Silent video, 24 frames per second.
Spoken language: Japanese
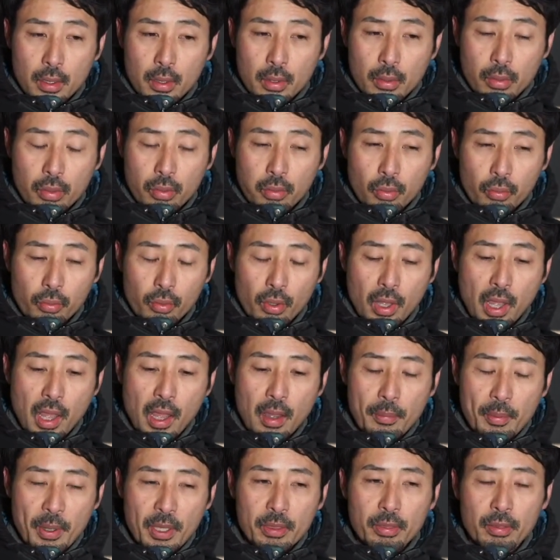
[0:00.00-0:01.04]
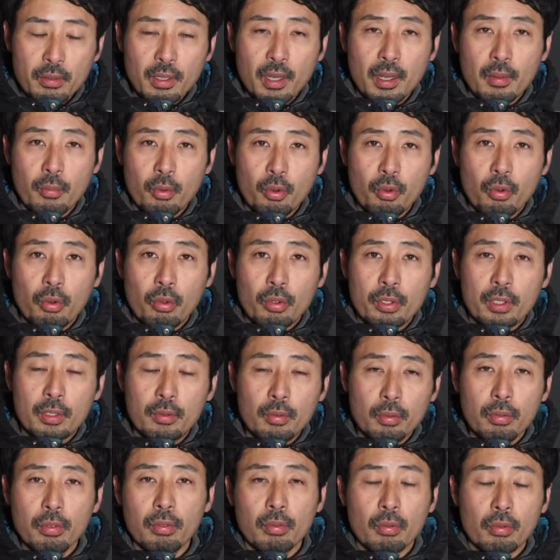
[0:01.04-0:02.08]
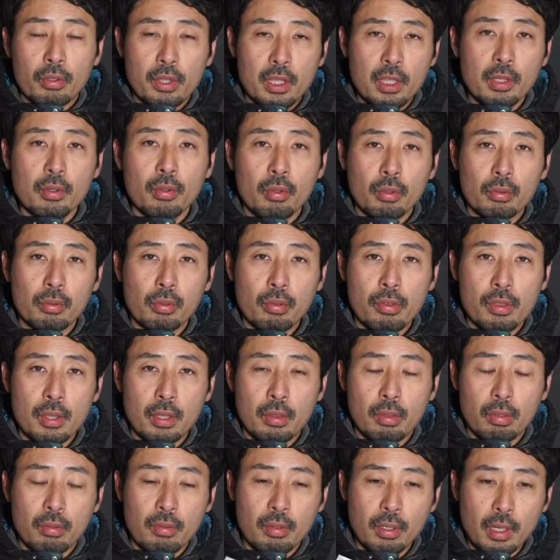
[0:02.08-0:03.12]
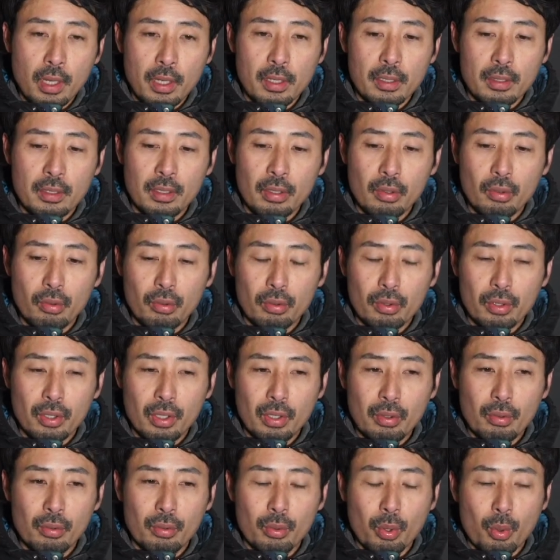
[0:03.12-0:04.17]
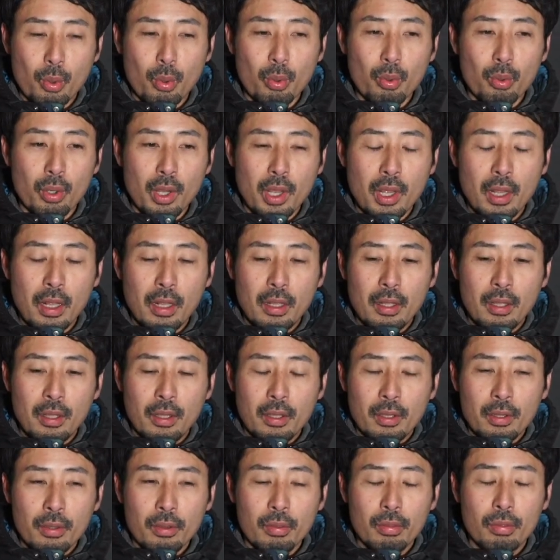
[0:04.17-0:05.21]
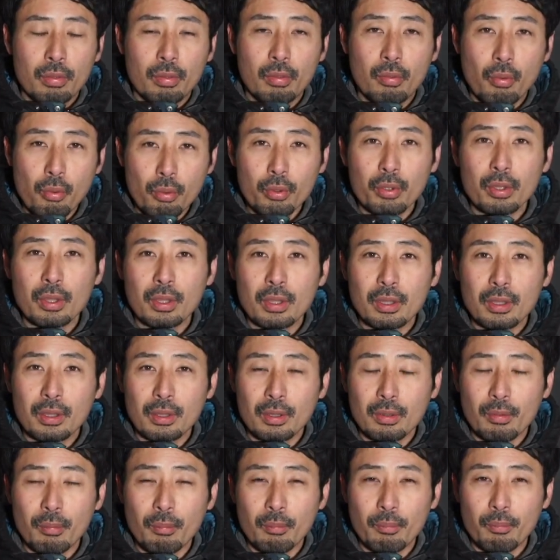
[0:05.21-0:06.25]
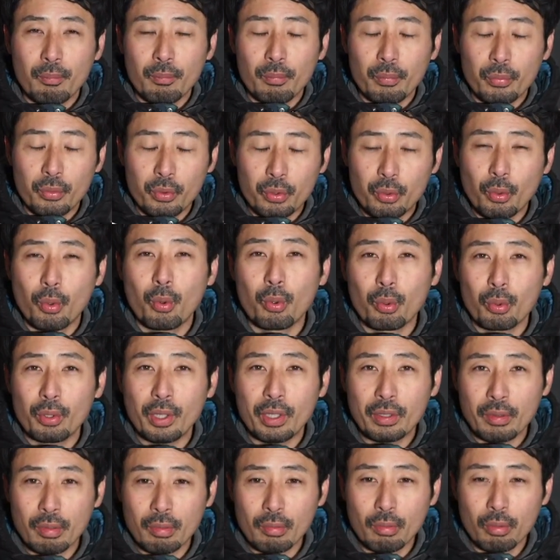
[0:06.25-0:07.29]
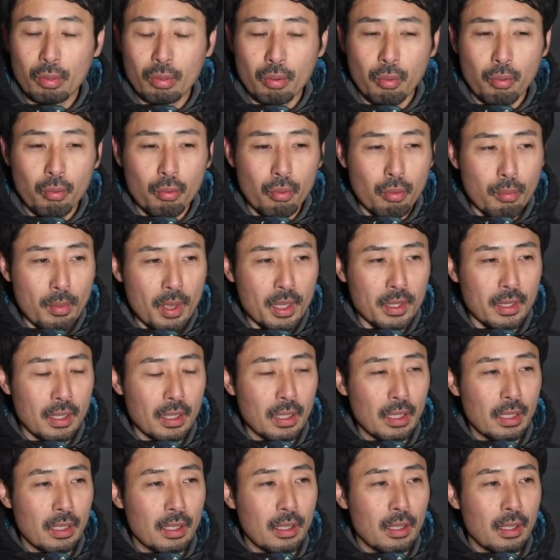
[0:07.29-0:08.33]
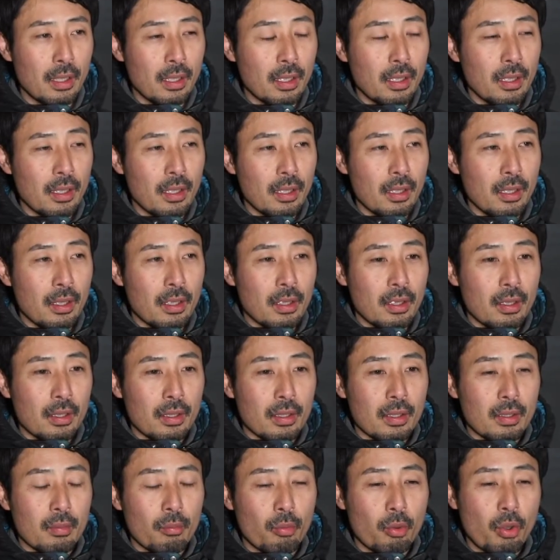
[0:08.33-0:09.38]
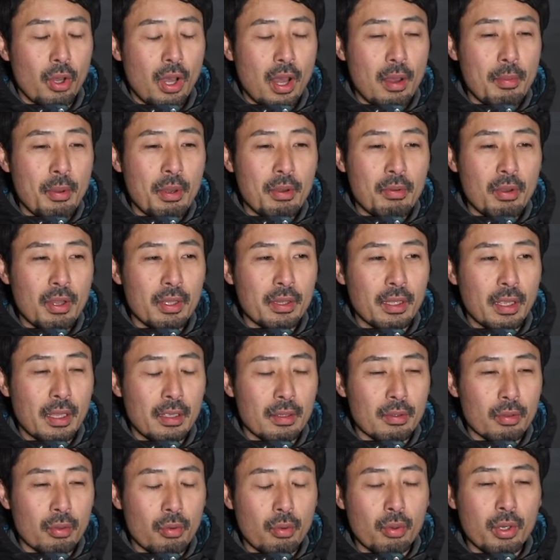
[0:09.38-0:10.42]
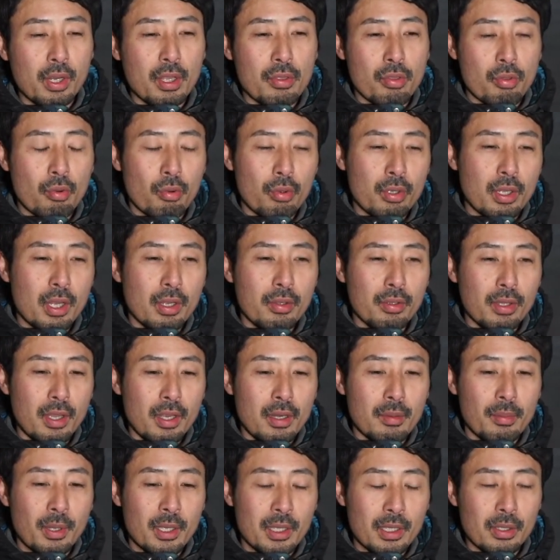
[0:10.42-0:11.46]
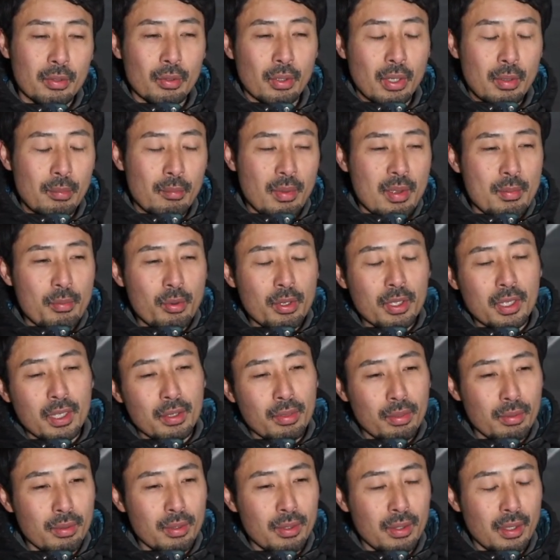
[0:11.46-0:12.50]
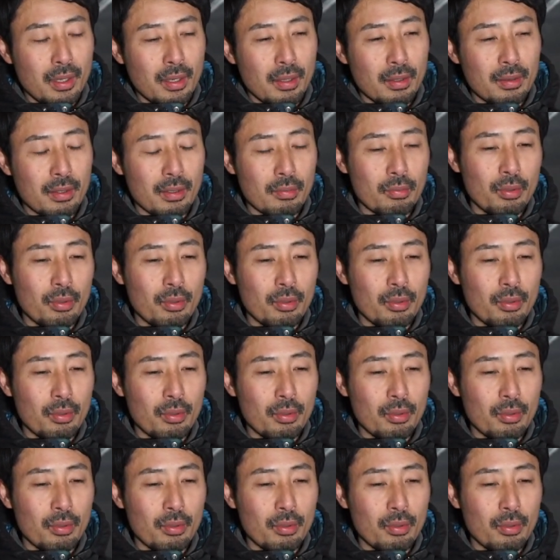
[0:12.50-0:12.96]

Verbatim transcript: その幅すらも一つの機能として作られているっていうところがすごいところなんですよ。そこまでもう幅はな、これが直角であればいいとか目盛りがついてれて